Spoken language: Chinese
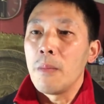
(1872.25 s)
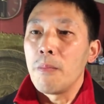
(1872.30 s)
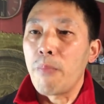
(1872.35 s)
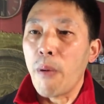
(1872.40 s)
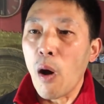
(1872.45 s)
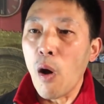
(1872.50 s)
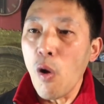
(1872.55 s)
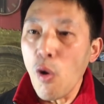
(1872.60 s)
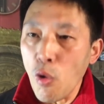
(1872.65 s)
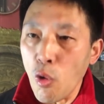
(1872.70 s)

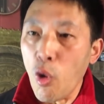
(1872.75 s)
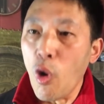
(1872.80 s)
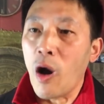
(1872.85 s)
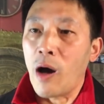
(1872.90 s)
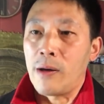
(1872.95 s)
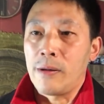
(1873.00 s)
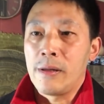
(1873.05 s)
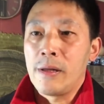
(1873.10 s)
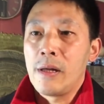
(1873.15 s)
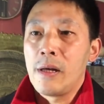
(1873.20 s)
包
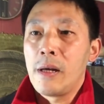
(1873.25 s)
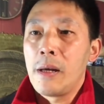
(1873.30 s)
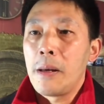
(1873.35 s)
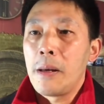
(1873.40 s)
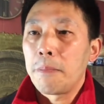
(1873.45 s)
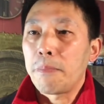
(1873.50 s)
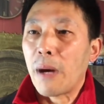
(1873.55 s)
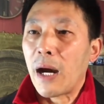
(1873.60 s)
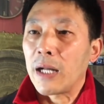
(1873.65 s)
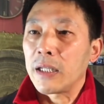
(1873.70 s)
括
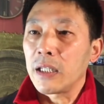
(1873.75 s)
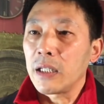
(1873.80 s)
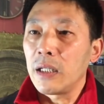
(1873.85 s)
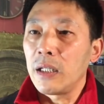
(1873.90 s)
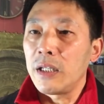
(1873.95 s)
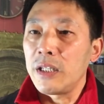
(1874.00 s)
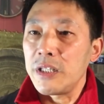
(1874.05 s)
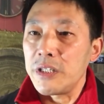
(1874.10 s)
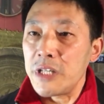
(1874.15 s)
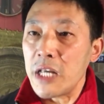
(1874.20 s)
把这
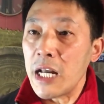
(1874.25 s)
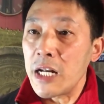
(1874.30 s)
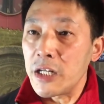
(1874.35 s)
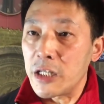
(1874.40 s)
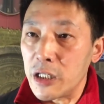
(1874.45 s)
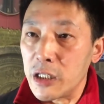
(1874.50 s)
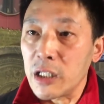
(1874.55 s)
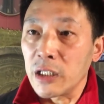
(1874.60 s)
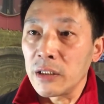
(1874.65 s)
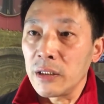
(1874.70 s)
个理念
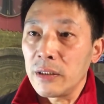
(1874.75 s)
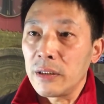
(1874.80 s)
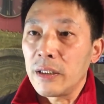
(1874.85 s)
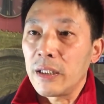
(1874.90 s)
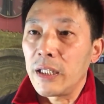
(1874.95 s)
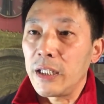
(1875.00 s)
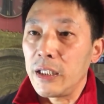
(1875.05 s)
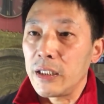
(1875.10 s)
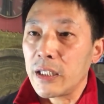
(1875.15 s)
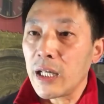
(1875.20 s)
之争，
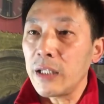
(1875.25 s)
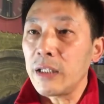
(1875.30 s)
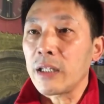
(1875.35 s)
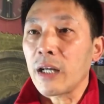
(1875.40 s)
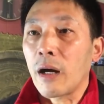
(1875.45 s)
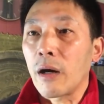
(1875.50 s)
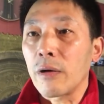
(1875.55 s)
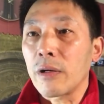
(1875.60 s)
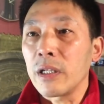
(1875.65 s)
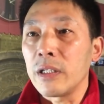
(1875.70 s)
李三
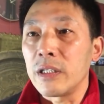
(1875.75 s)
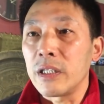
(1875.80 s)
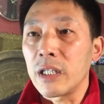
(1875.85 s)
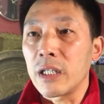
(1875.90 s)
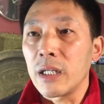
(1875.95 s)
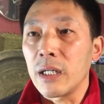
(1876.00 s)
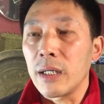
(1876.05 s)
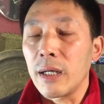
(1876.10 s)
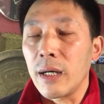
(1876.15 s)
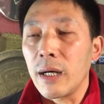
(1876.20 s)
条跟这
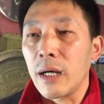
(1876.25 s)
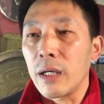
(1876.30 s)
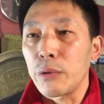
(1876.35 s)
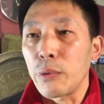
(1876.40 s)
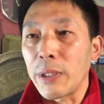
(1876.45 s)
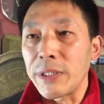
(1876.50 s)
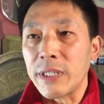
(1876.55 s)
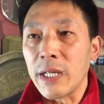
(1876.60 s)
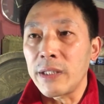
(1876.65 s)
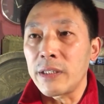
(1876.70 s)
个
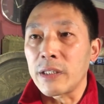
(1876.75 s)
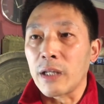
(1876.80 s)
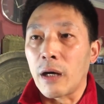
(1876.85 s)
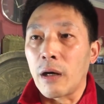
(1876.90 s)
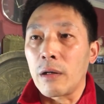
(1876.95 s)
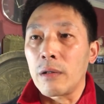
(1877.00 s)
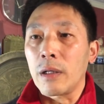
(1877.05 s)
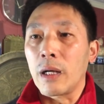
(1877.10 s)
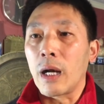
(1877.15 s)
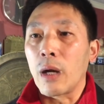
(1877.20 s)
袁三条
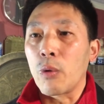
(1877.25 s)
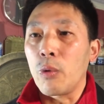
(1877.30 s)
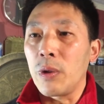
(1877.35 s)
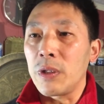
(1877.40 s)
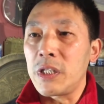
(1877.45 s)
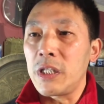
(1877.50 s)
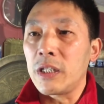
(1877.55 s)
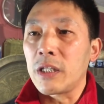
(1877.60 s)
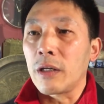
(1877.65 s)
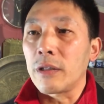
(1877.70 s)
啊、
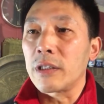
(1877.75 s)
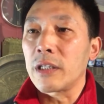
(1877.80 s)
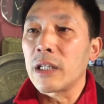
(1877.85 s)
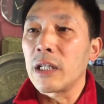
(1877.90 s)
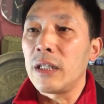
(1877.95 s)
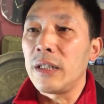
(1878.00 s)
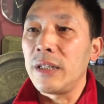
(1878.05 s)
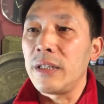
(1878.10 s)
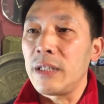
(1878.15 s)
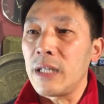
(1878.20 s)
郭七条这
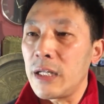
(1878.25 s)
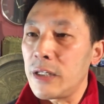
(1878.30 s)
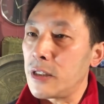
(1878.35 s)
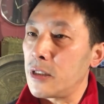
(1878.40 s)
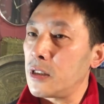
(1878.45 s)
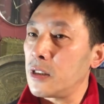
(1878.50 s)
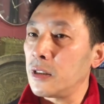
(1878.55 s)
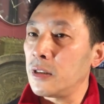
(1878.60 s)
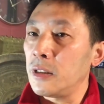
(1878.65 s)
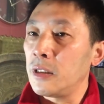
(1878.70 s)
个理念
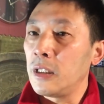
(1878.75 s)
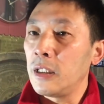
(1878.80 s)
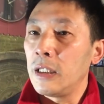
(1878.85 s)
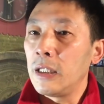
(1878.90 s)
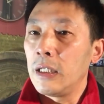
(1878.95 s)
之争，